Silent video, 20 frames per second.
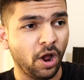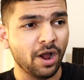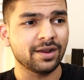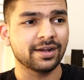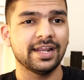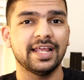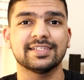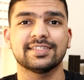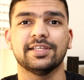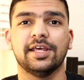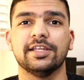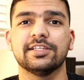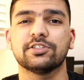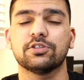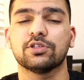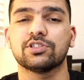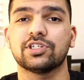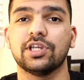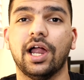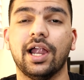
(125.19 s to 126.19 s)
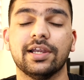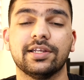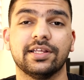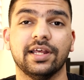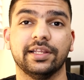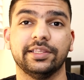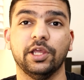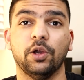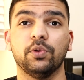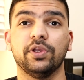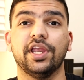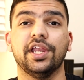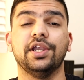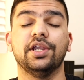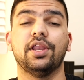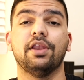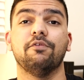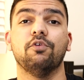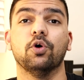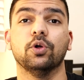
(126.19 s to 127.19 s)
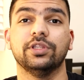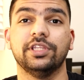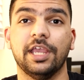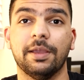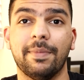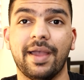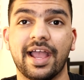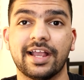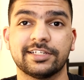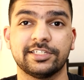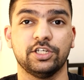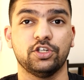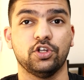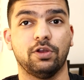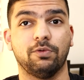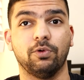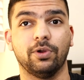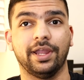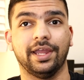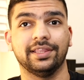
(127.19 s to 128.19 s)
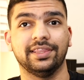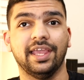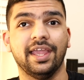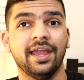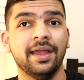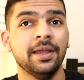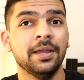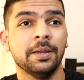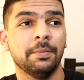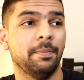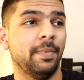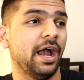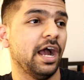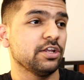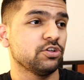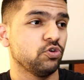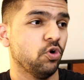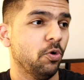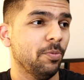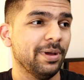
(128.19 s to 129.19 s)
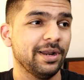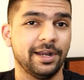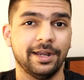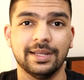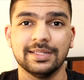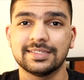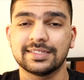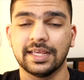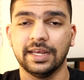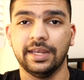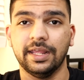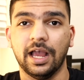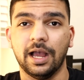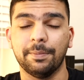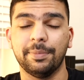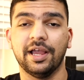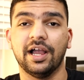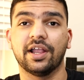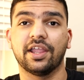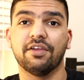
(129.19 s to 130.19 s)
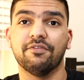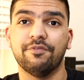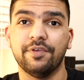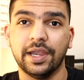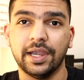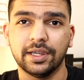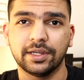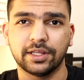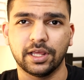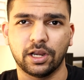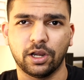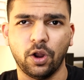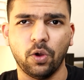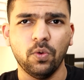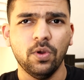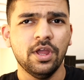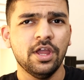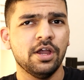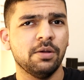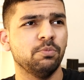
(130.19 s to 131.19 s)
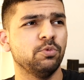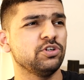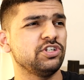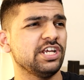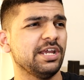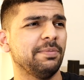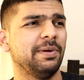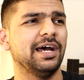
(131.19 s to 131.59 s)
ब्रॉक लेसनर इसको स्टार्ट करते हैं उनकी इंटरव्यू होती है बैक स्टेज और वो कहते हैं मैं आज रोमन रेंस के लिए यहाँ पे आके वेट कर रहा हूँ मुझे ये